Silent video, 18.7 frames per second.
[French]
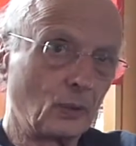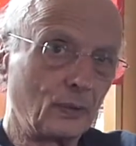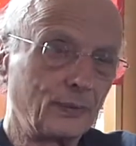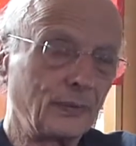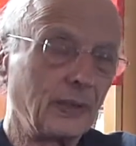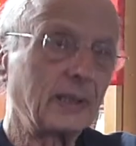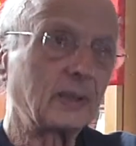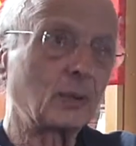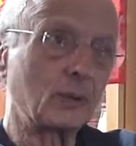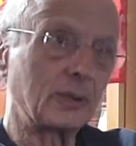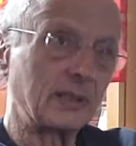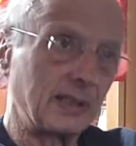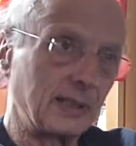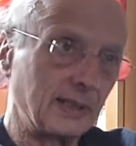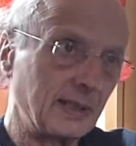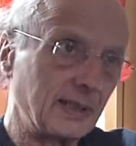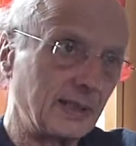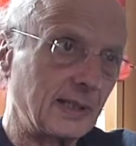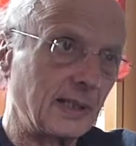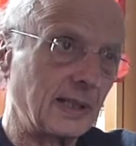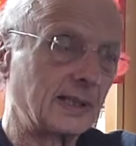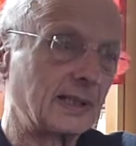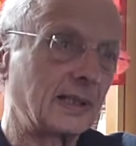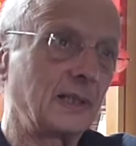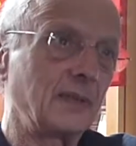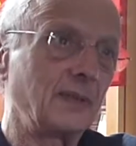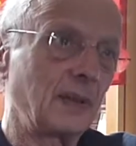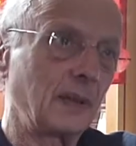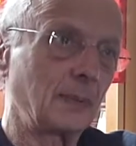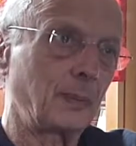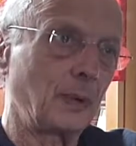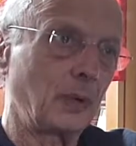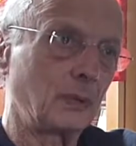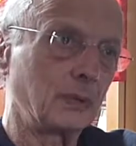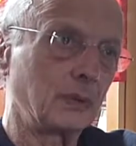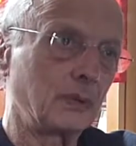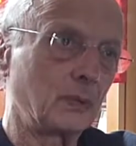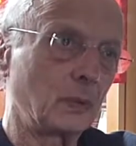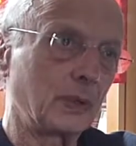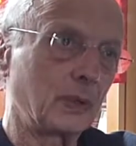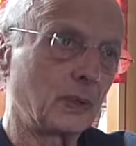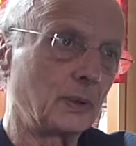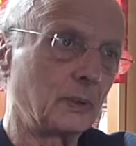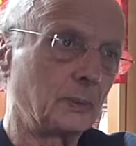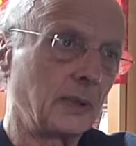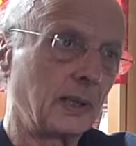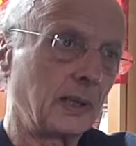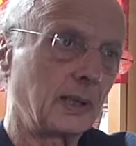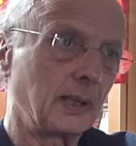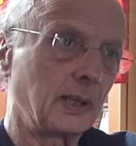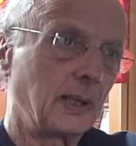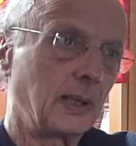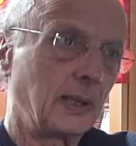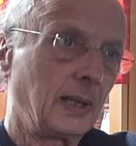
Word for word: le fait que ce qui ne va pas au niveau économique,